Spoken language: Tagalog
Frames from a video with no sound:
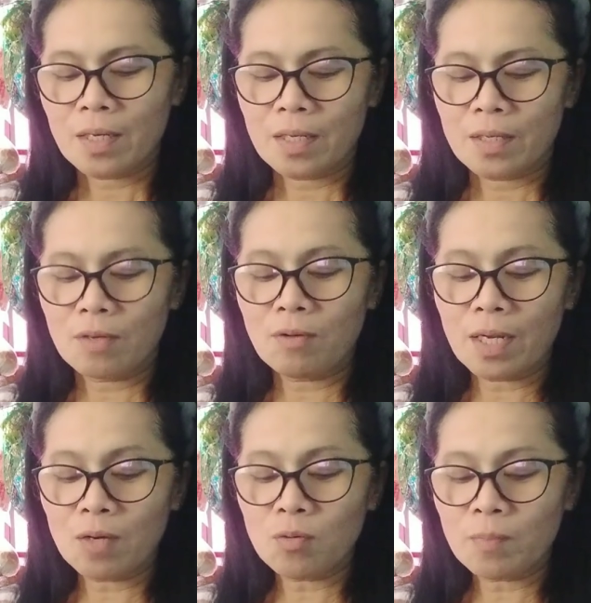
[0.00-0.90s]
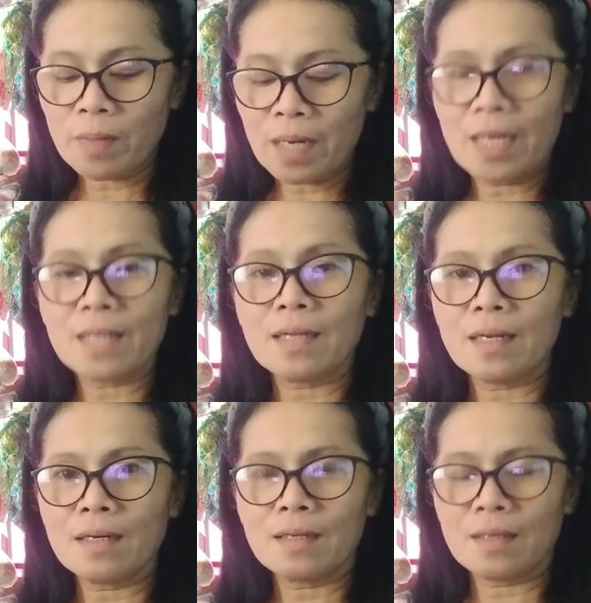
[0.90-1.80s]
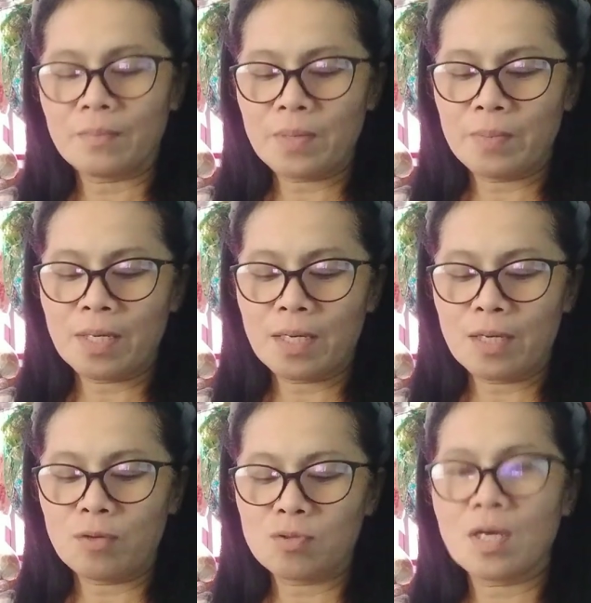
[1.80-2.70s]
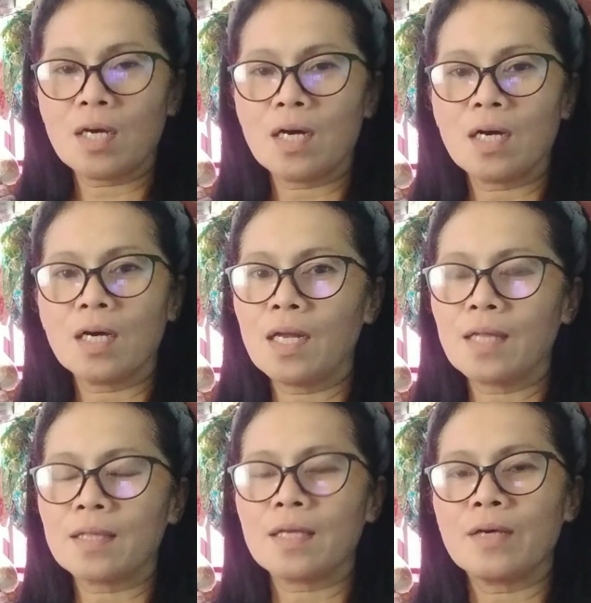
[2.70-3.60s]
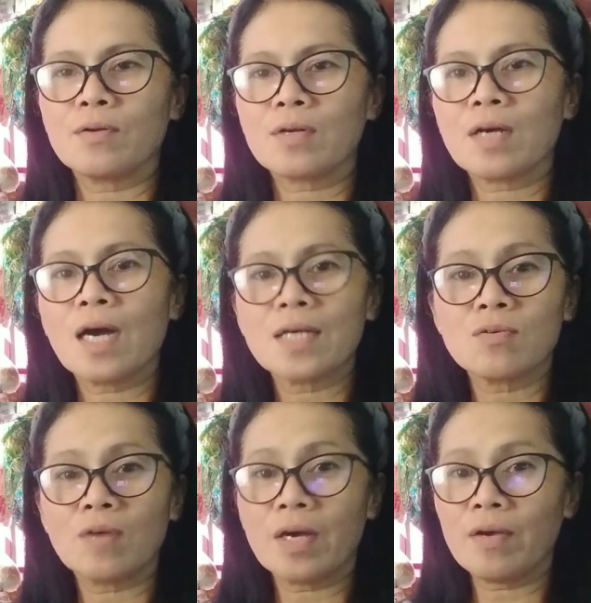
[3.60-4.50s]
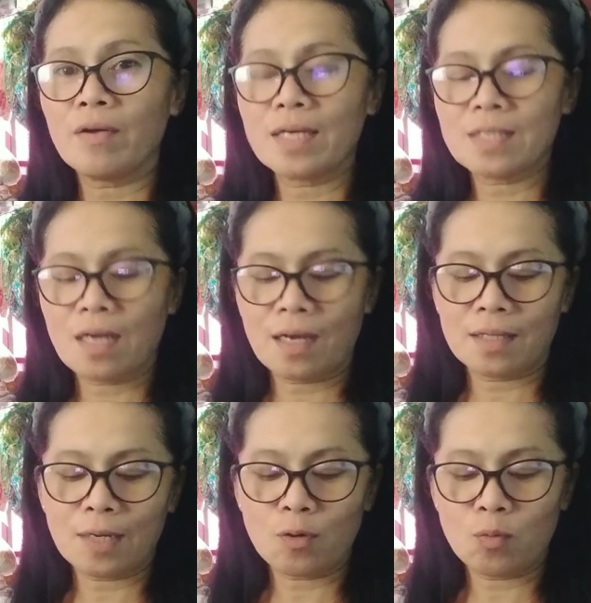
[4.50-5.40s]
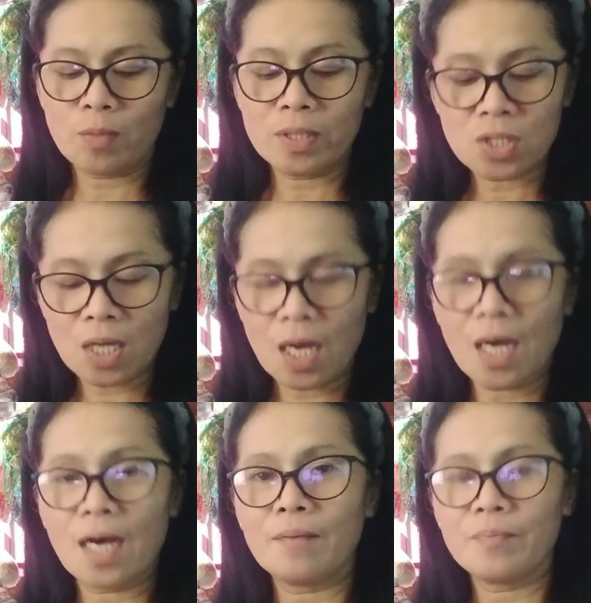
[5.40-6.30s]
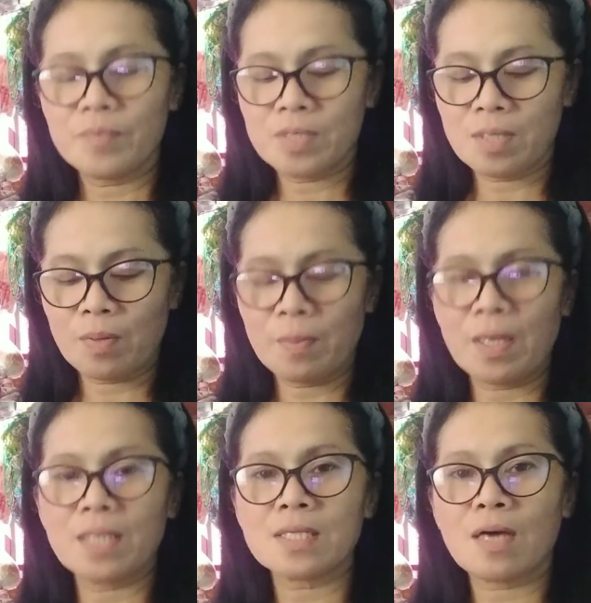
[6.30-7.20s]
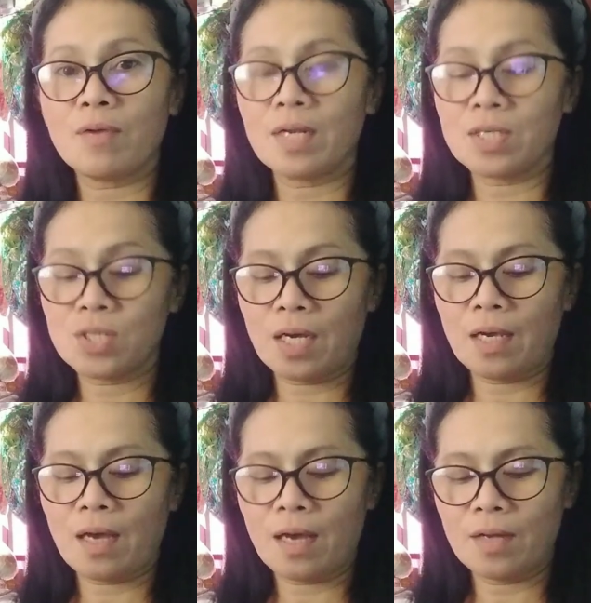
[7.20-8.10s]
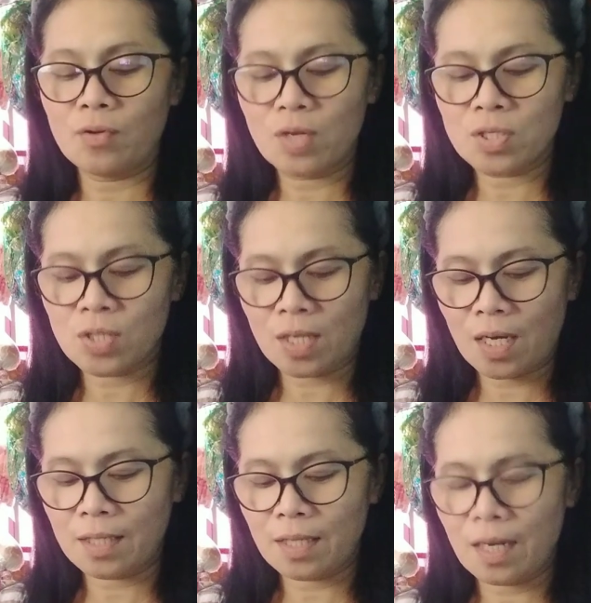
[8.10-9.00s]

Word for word: Yung anak kong panganay talagang nagbibigay yun, tsaka galante yun. Kaso ngayon, nasa Tacloban siya. Ah, syempre may asawa na siya, kaya andun na siya nakatira.